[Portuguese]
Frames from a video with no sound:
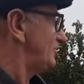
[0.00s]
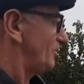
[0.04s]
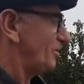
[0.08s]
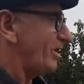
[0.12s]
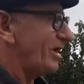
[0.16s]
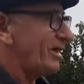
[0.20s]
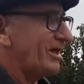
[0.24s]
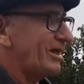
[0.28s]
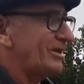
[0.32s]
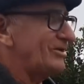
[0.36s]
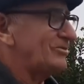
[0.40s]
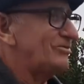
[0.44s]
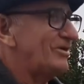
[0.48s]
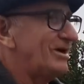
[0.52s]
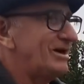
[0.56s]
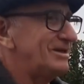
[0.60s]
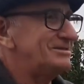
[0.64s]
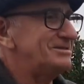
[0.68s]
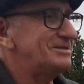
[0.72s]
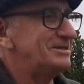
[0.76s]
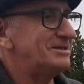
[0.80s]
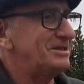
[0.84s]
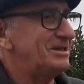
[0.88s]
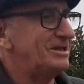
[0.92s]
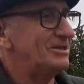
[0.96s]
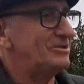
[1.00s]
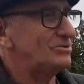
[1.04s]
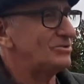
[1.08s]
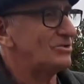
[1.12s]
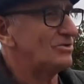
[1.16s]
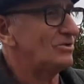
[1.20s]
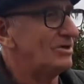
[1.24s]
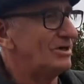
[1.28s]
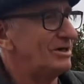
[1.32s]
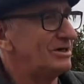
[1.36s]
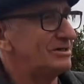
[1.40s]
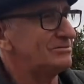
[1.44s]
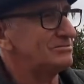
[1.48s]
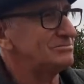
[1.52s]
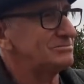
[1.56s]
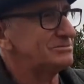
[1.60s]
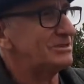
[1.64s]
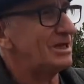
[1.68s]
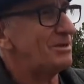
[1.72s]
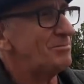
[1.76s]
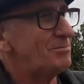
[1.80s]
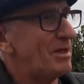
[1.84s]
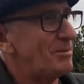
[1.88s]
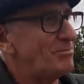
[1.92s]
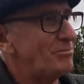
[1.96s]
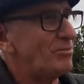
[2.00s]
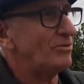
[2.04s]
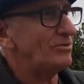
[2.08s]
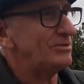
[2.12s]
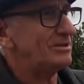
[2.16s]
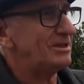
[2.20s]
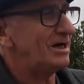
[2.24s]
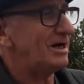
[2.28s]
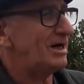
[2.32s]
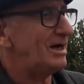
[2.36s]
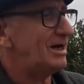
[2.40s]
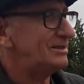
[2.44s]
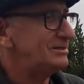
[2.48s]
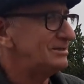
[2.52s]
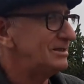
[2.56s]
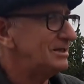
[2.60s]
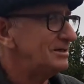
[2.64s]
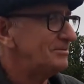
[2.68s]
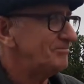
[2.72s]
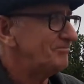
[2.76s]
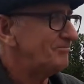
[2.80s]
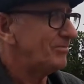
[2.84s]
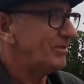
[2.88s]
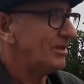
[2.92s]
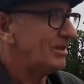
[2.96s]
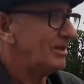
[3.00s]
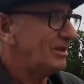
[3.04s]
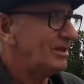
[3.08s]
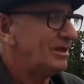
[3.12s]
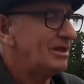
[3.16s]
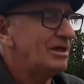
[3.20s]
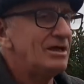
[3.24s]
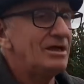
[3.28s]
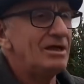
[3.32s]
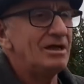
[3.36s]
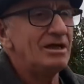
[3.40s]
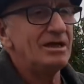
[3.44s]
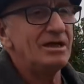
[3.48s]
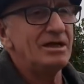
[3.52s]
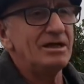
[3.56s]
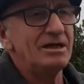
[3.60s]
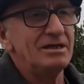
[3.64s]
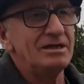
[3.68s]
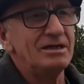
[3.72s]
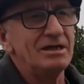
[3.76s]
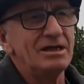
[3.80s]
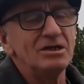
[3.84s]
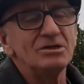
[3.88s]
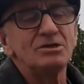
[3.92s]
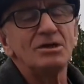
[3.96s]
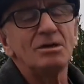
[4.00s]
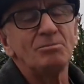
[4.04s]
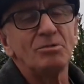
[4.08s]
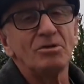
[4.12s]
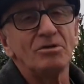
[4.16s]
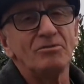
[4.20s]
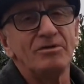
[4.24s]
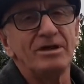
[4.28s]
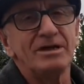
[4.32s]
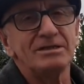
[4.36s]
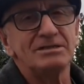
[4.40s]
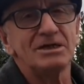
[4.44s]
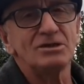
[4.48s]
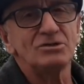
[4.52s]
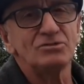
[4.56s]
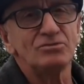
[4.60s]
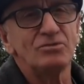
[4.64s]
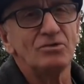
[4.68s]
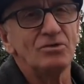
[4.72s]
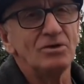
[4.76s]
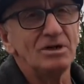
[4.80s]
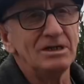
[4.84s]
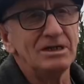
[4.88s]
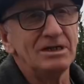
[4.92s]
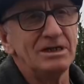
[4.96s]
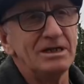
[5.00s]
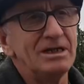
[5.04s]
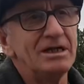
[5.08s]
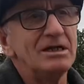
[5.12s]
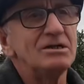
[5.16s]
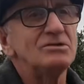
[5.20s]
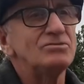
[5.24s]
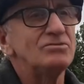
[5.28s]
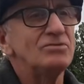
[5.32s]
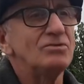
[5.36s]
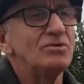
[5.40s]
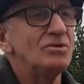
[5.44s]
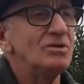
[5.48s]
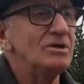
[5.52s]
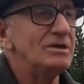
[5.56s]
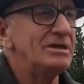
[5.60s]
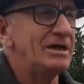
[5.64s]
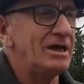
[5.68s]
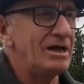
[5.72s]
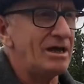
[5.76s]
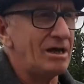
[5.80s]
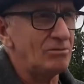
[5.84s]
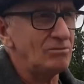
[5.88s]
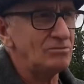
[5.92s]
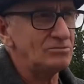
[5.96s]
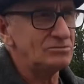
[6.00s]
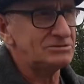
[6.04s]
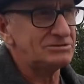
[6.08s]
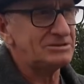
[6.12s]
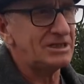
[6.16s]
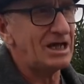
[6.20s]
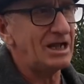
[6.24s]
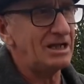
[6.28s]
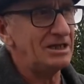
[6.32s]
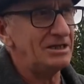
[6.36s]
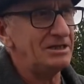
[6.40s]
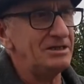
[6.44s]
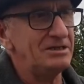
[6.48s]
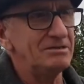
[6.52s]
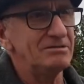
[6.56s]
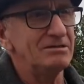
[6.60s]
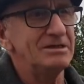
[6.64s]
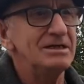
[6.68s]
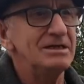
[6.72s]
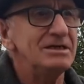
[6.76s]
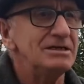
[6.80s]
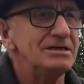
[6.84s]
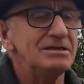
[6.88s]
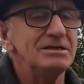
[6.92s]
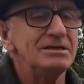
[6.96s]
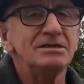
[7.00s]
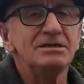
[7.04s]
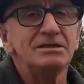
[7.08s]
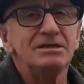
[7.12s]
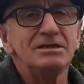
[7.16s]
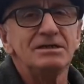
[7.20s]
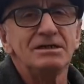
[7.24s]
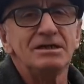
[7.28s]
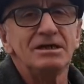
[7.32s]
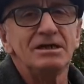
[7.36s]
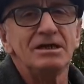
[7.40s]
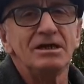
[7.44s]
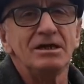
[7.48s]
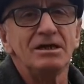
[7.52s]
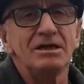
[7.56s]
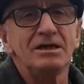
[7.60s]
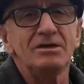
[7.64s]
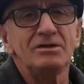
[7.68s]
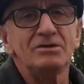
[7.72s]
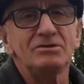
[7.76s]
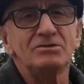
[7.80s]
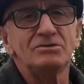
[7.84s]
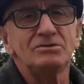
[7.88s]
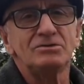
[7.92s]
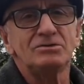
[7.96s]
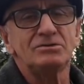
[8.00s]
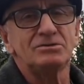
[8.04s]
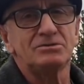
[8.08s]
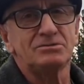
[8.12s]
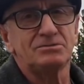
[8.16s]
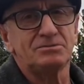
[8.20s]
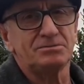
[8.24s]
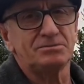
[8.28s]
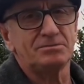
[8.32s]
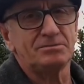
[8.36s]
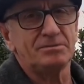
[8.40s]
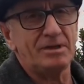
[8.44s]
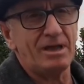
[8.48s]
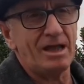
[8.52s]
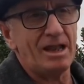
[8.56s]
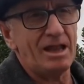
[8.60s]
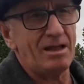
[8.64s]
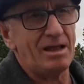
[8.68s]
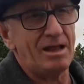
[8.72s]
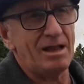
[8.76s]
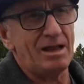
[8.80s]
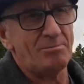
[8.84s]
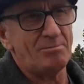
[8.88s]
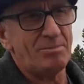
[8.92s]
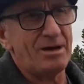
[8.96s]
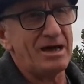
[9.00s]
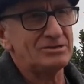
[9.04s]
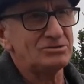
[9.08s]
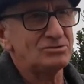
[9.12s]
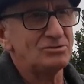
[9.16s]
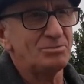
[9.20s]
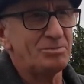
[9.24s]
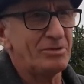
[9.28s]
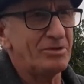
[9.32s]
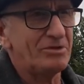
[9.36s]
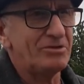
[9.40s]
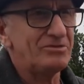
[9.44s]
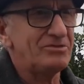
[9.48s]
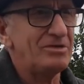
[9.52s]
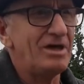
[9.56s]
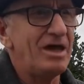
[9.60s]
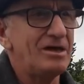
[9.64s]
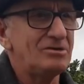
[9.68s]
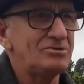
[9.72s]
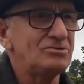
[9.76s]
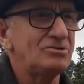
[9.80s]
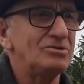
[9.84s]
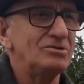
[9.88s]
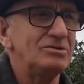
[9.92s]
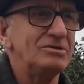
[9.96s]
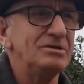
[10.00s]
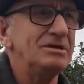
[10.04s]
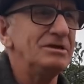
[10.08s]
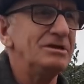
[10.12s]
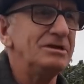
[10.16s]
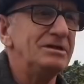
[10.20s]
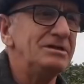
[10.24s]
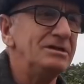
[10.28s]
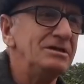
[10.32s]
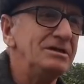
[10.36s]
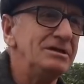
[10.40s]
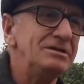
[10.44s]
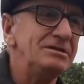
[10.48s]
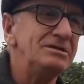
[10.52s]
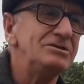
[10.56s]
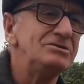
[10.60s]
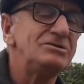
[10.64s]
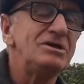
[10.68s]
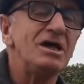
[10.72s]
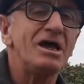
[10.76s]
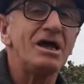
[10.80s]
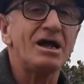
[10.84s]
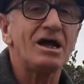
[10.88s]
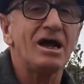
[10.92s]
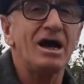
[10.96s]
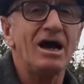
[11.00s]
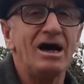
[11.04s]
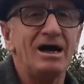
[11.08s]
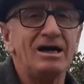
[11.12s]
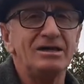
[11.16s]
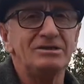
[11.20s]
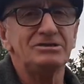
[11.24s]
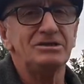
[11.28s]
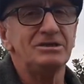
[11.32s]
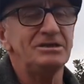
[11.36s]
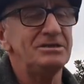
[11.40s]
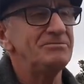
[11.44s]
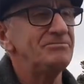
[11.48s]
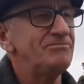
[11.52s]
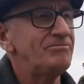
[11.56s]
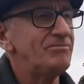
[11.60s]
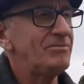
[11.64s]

o que, que eles fazem aqui. Eles cortam, sempre é podada e eles aproveitam as folhas, né? As folhas e alguns talinhos ali e ela, ela passa no processo de, de, de secagem